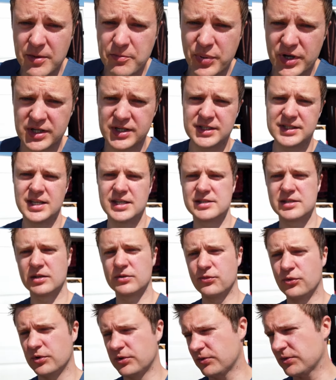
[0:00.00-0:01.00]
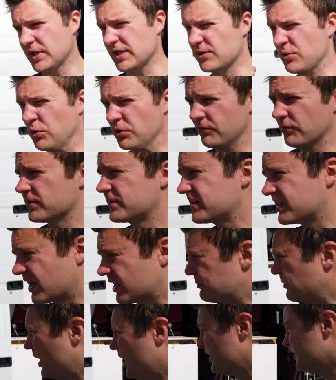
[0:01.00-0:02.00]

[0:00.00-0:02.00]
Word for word: Campern getestet wurden. Und das gucken wir uns direkt